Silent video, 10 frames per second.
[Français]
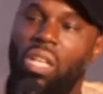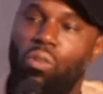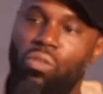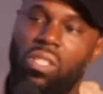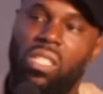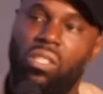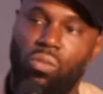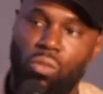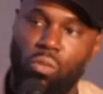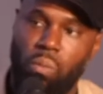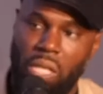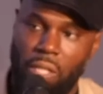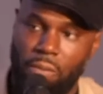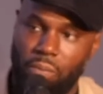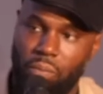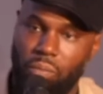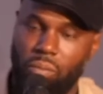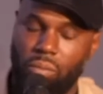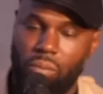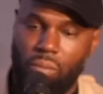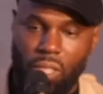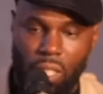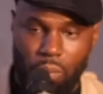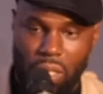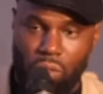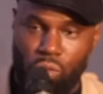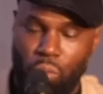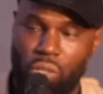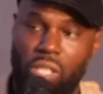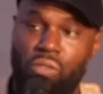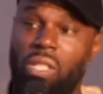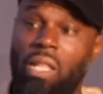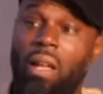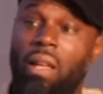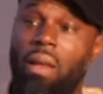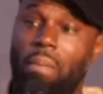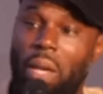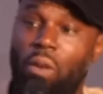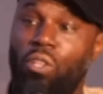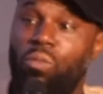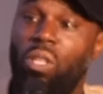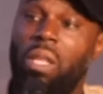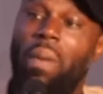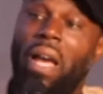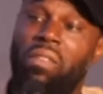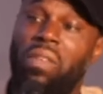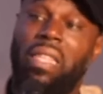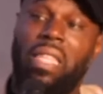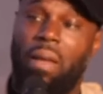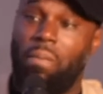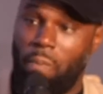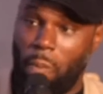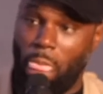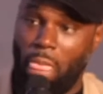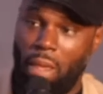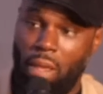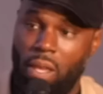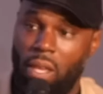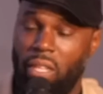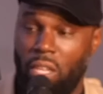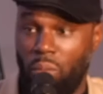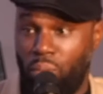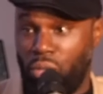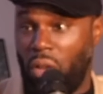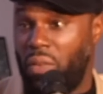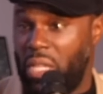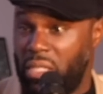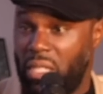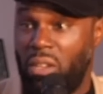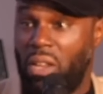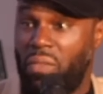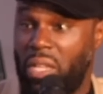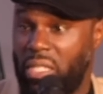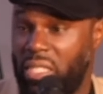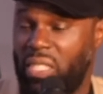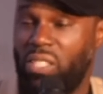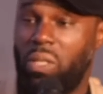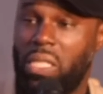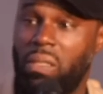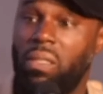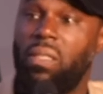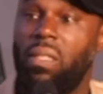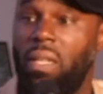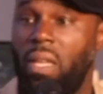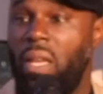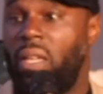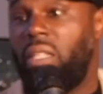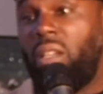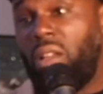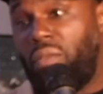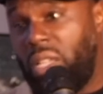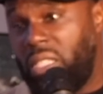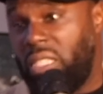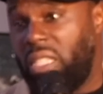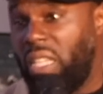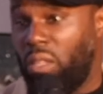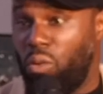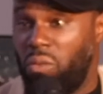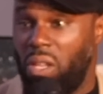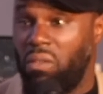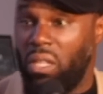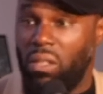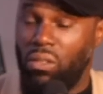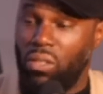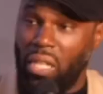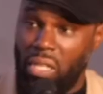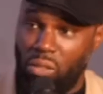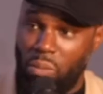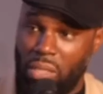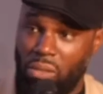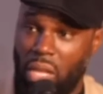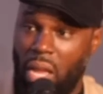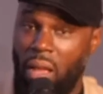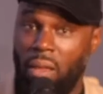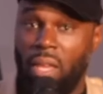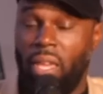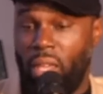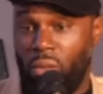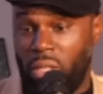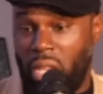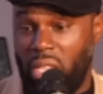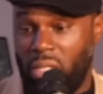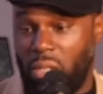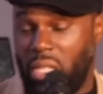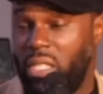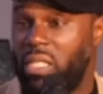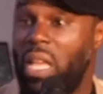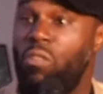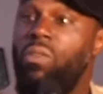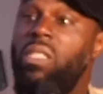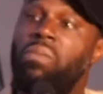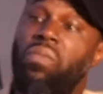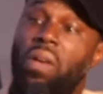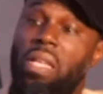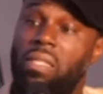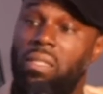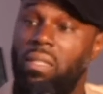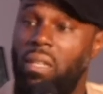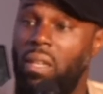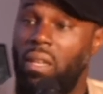de décolonisation de nos pays. Parce que ce processus-là, malheureusement, n'est pas arrivé à terme. Il y a eu plusieurs phases. Il y a eu la phase des années 60, il y a eu la phase des années 80 avec notre aîné Thomas Sankara, et on, assiste à l'ultime phase